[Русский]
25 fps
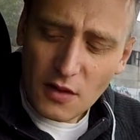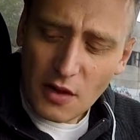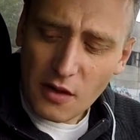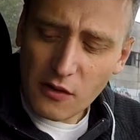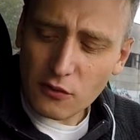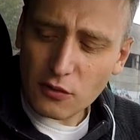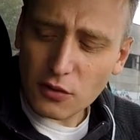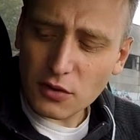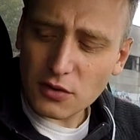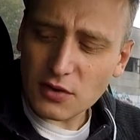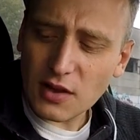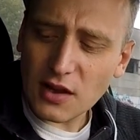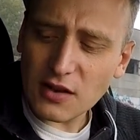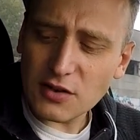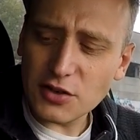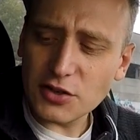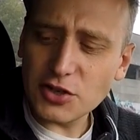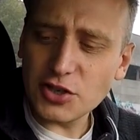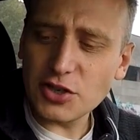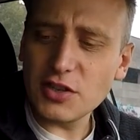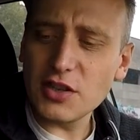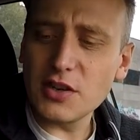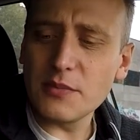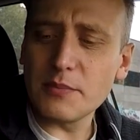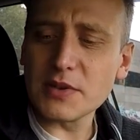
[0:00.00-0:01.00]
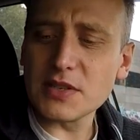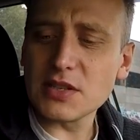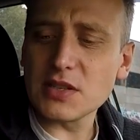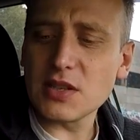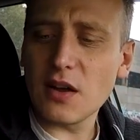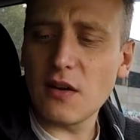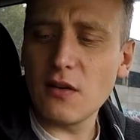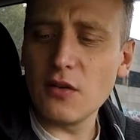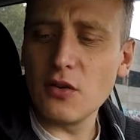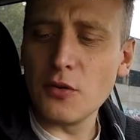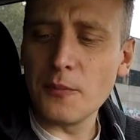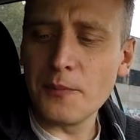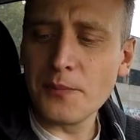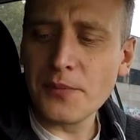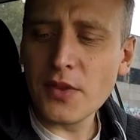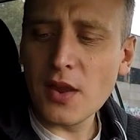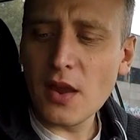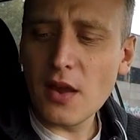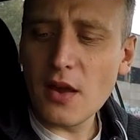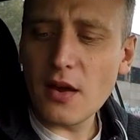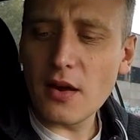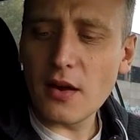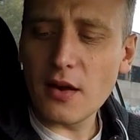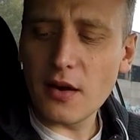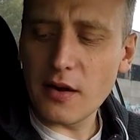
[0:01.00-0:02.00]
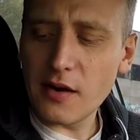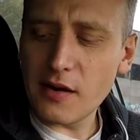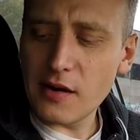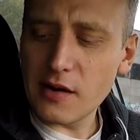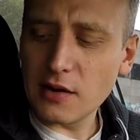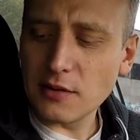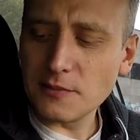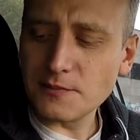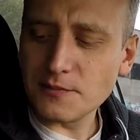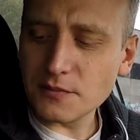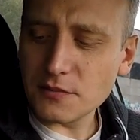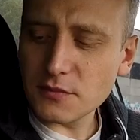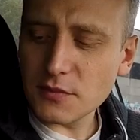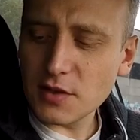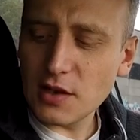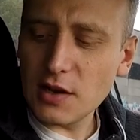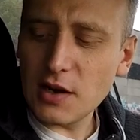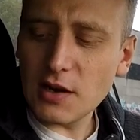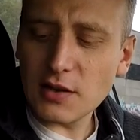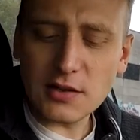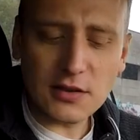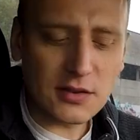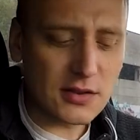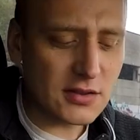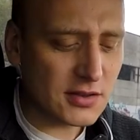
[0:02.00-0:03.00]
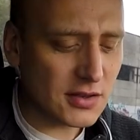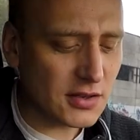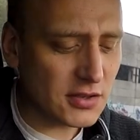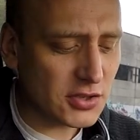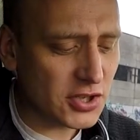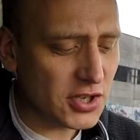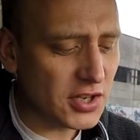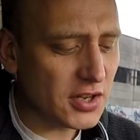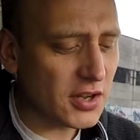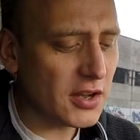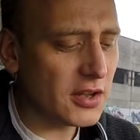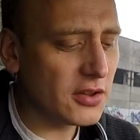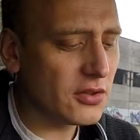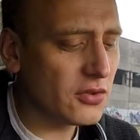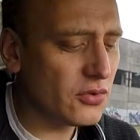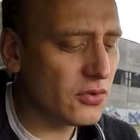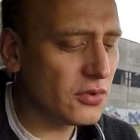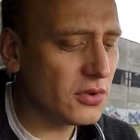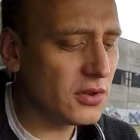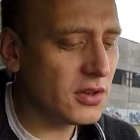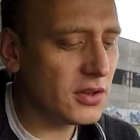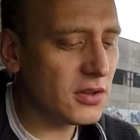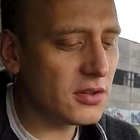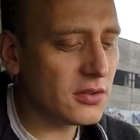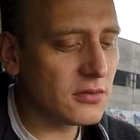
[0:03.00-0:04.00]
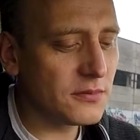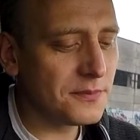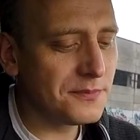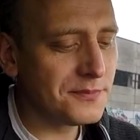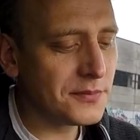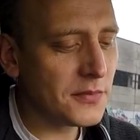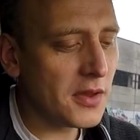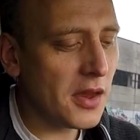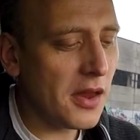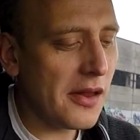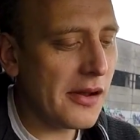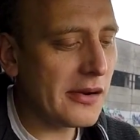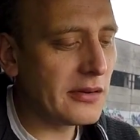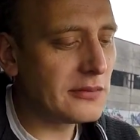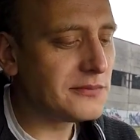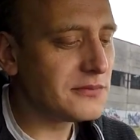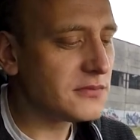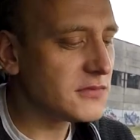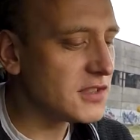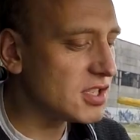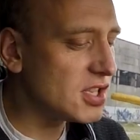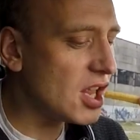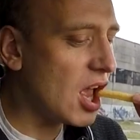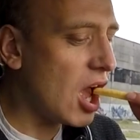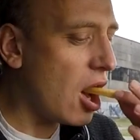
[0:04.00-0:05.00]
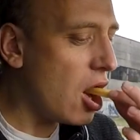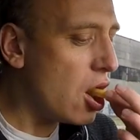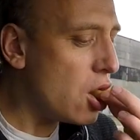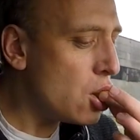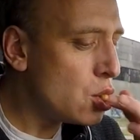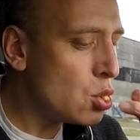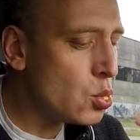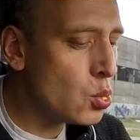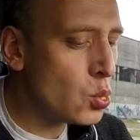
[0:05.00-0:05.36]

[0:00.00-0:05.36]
Вот, также 4 поставлю э, телятины с аджикой. Ну и, не знаю,